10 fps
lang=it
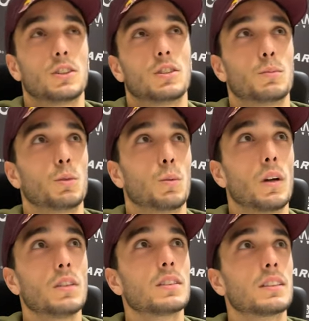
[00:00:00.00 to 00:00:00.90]
ma che mi ha
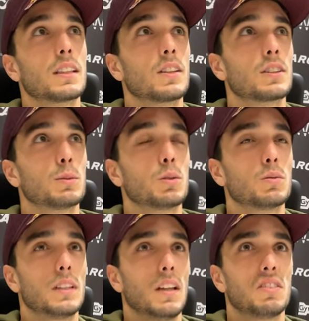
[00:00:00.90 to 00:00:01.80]
permesso di
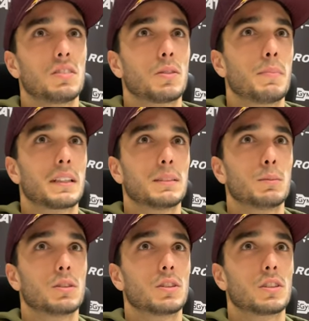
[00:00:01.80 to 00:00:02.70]
creare altri
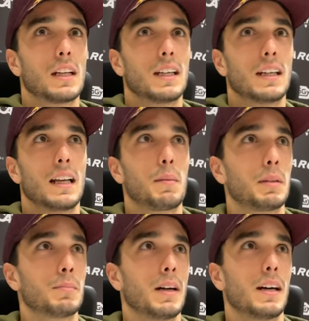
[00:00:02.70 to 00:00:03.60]
contenuti
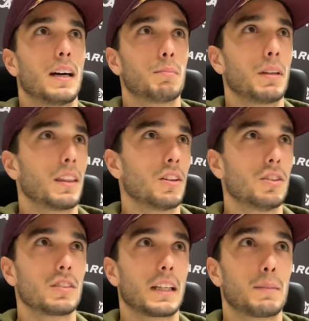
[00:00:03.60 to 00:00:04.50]
particolari per il canale.
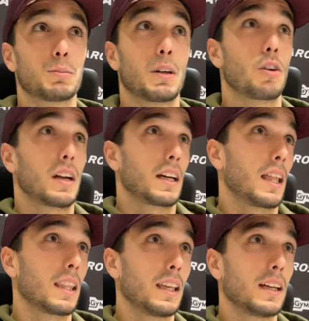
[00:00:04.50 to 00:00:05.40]
È stato
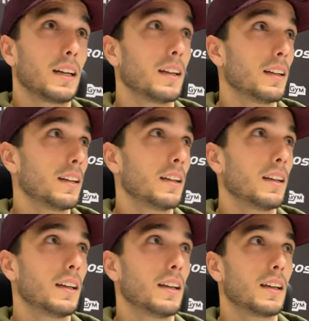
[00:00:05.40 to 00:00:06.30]
più un one man
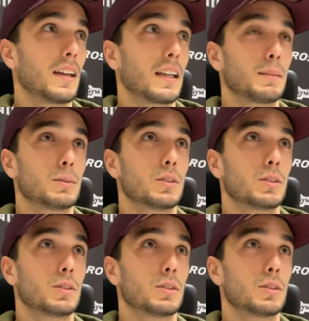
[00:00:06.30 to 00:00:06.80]
show perché per